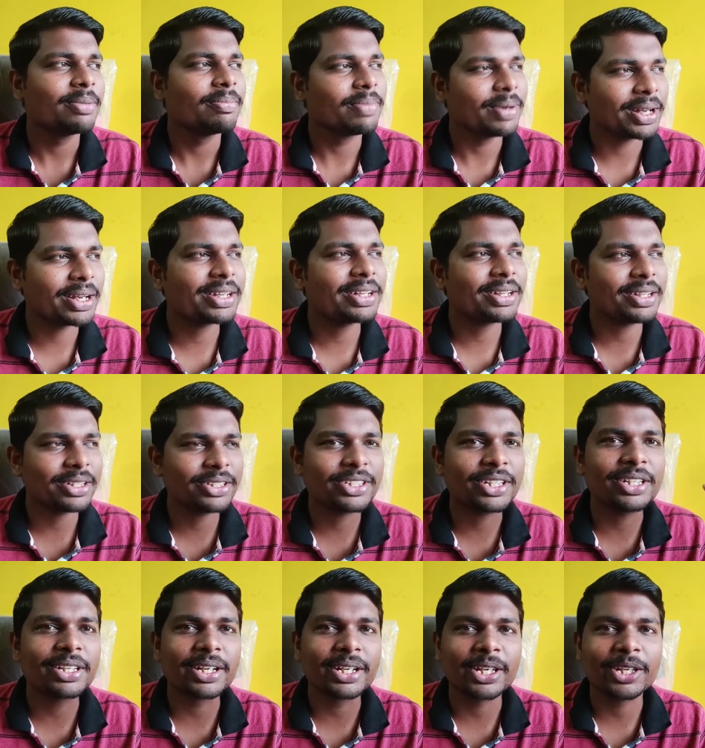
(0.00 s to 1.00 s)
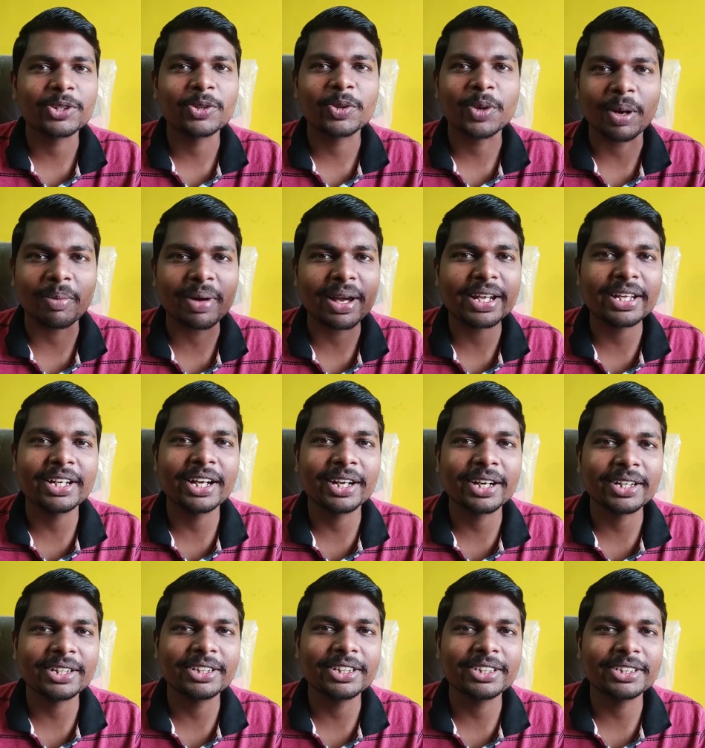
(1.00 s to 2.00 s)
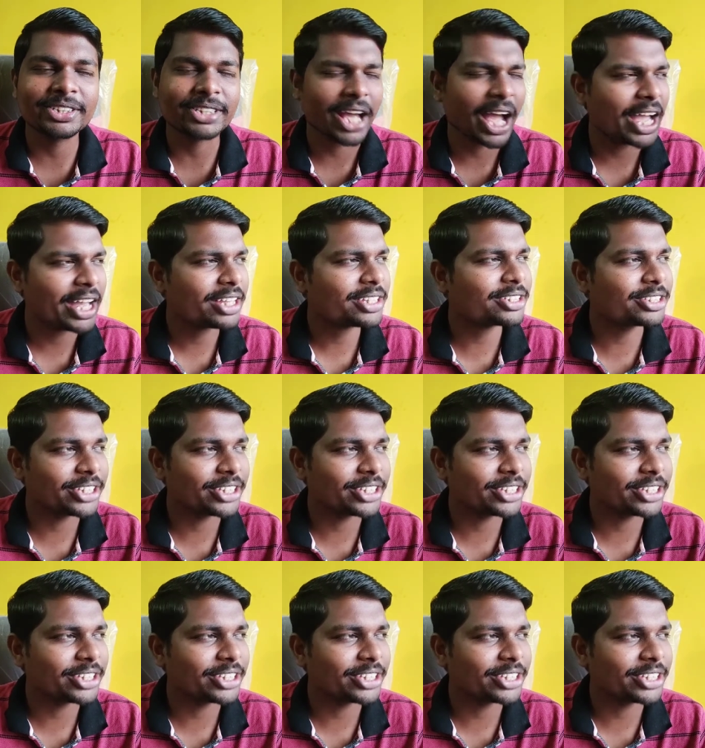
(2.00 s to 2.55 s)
पर चल रही है तो हमारी इलेक्ट्रिसिटी शायद